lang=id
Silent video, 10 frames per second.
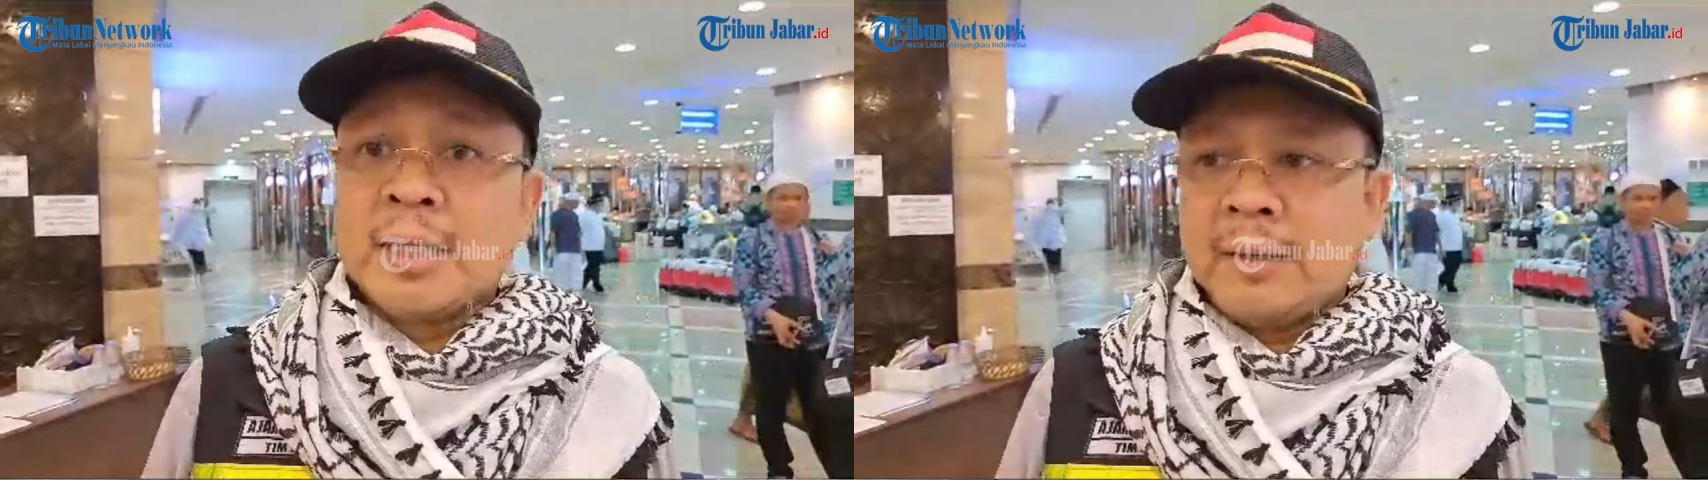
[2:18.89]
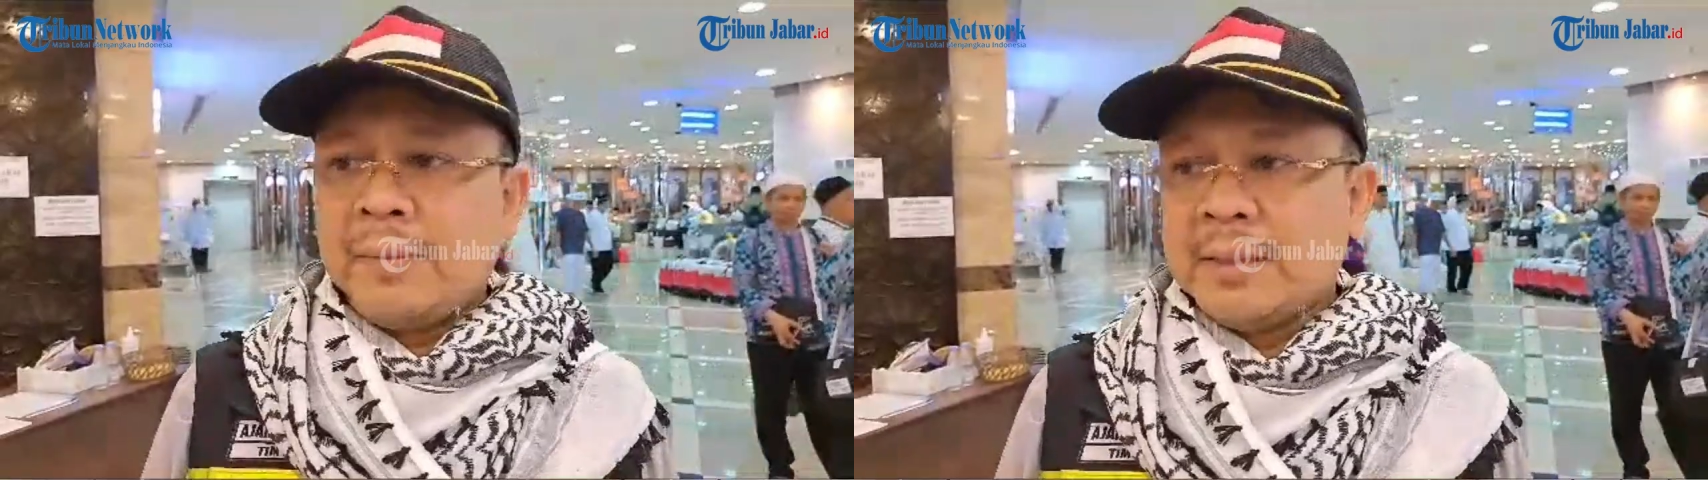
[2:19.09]

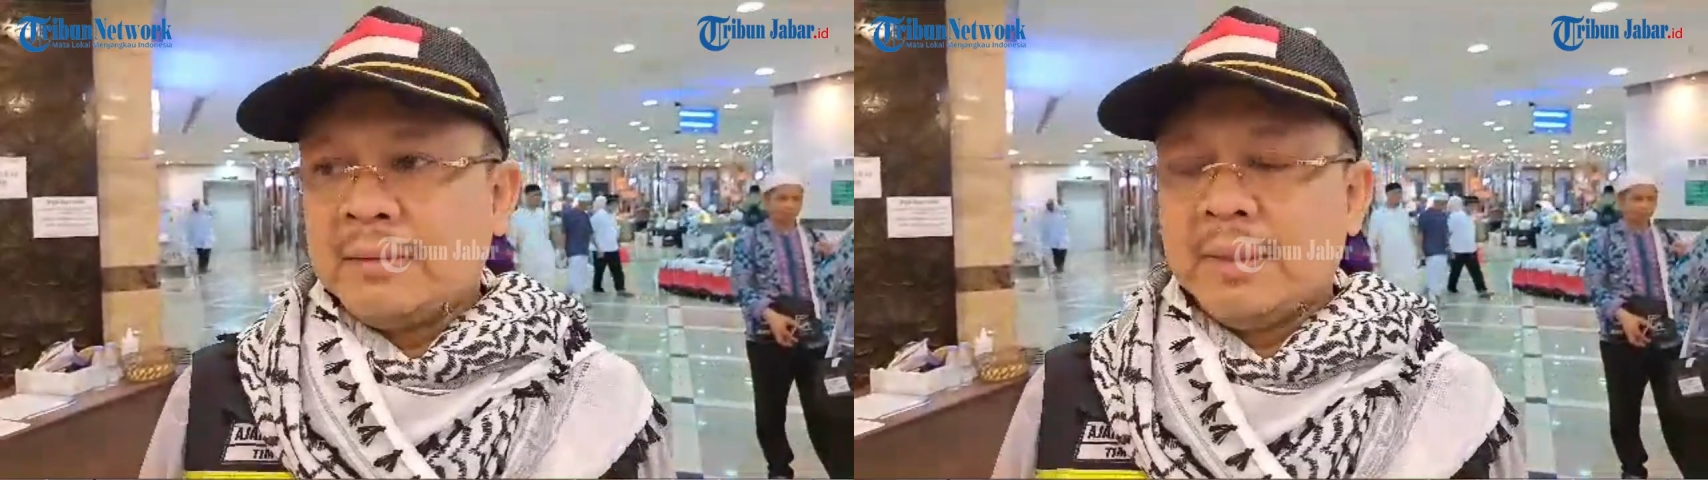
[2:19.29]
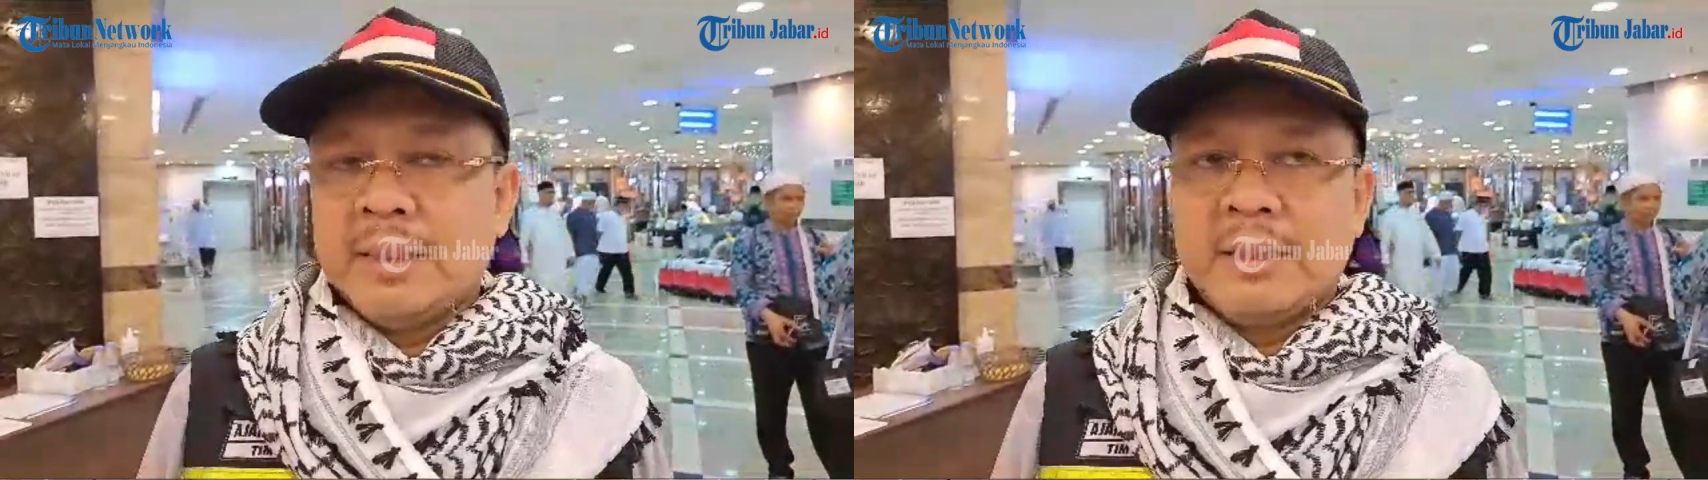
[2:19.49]
liter
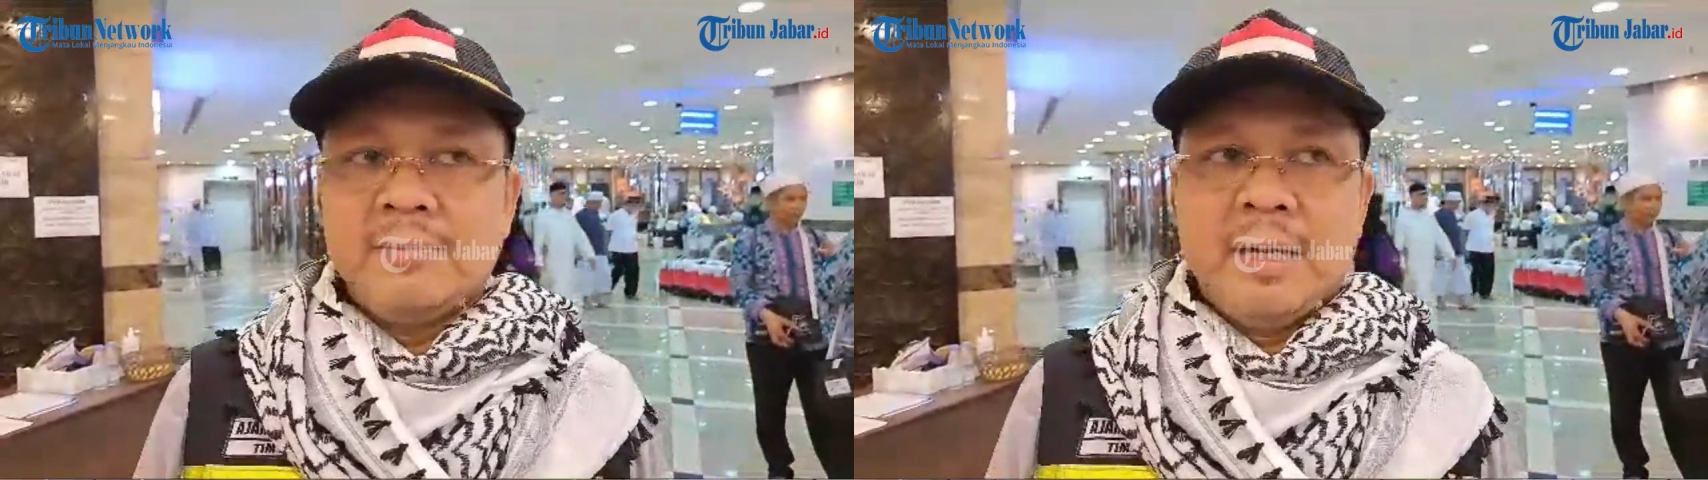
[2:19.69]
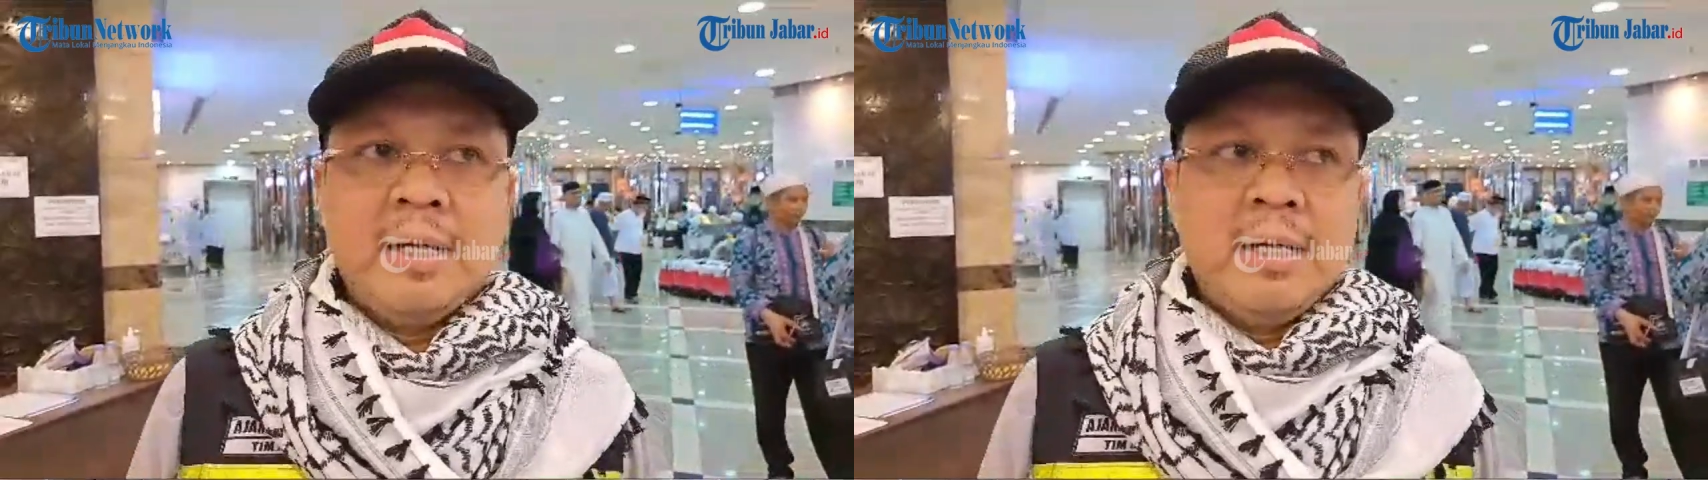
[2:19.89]
masing-masing jemaah.